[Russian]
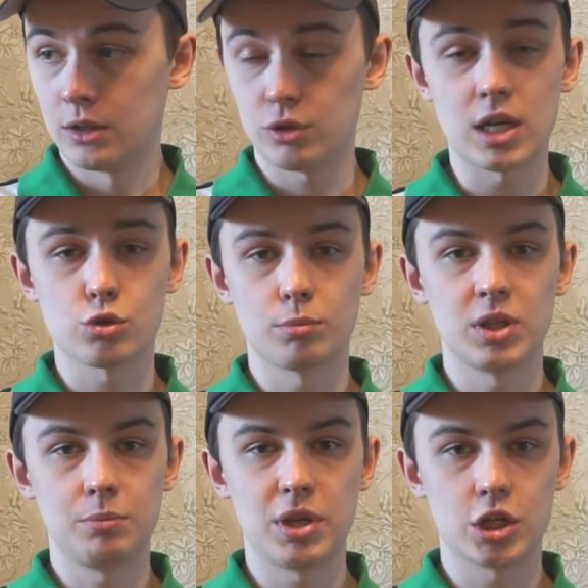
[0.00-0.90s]
Но я особо
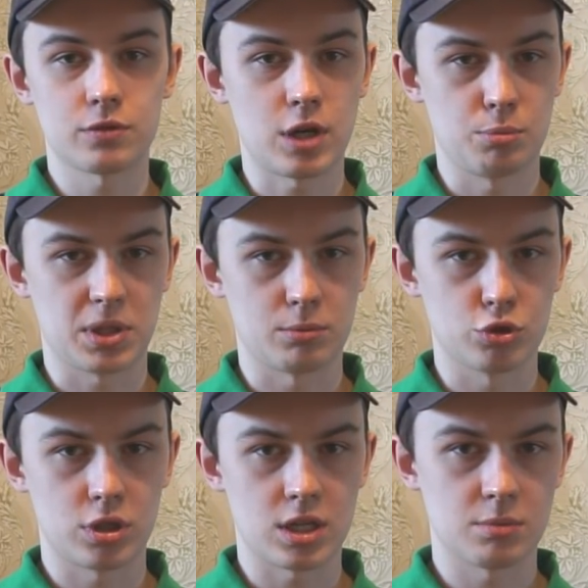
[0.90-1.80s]
не переживаю,
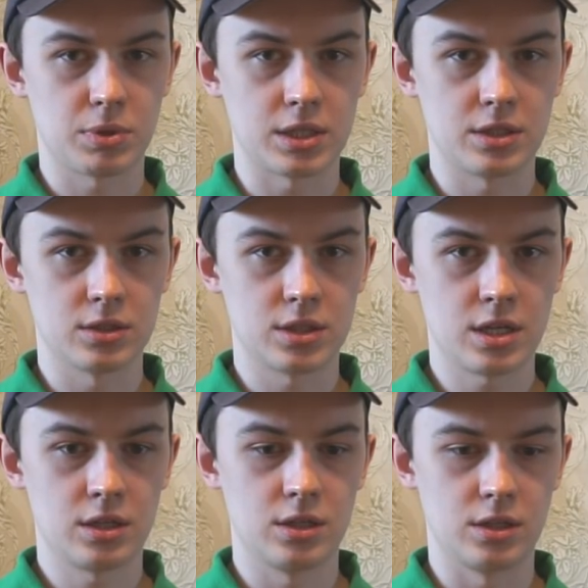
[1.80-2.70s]
потому что я заплатил
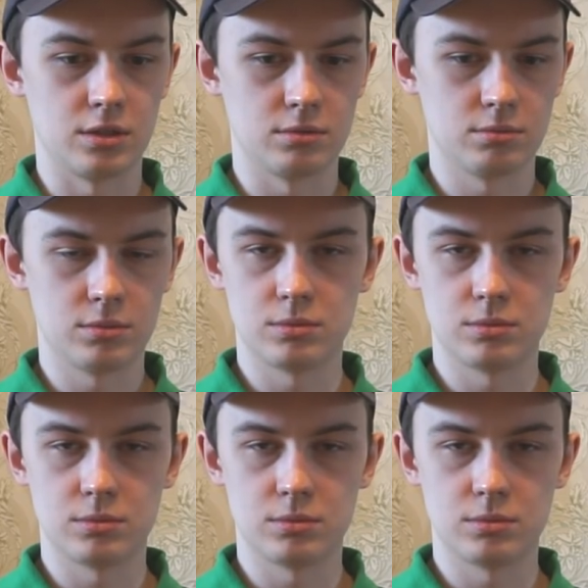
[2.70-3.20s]
деньги,